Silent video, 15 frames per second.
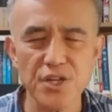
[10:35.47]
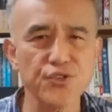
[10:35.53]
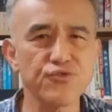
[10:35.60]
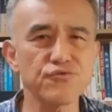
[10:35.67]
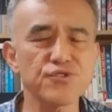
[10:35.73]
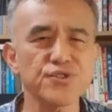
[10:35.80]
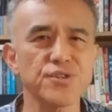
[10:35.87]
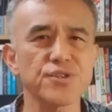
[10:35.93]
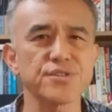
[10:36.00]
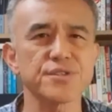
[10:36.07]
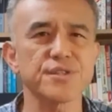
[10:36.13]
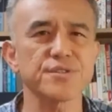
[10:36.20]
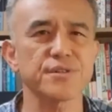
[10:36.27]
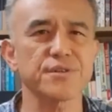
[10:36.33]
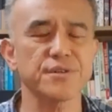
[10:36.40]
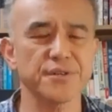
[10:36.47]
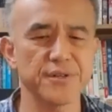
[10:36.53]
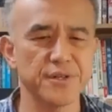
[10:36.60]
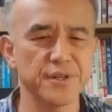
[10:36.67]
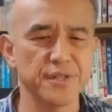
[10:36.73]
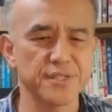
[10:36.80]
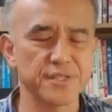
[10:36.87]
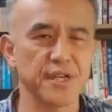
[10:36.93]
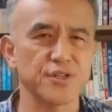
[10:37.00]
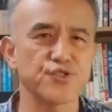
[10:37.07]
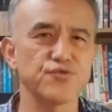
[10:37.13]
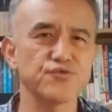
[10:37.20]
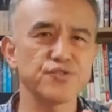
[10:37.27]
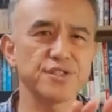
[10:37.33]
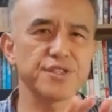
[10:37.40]
중국 처지에서 자
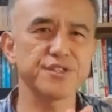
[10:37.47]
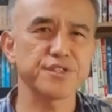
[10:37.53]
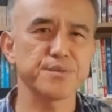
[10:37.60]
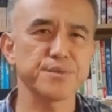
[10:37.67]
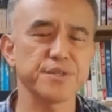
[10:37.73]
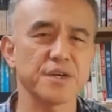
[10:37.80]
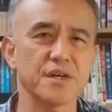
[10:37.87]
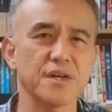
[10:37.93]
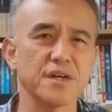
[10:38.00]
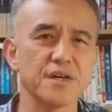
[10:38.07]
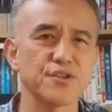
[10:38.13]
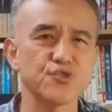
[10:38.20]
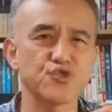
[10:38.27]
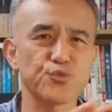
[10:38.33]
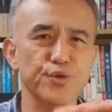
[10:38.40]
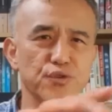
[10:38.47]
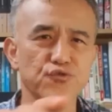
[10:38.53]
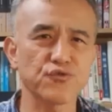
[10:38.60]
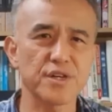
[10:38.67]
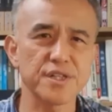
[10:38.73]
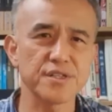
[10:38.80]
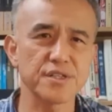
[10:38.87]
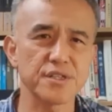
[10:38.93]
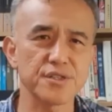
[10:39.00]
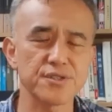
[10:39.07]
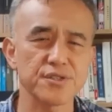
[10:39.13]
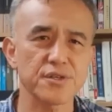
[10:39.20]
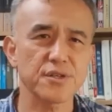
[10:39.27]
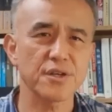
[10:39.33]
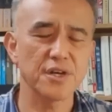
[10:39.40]
중국이 있습니다. 그 주변 국가들이
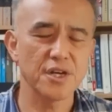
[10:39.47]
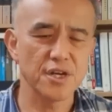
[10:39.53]
있죠.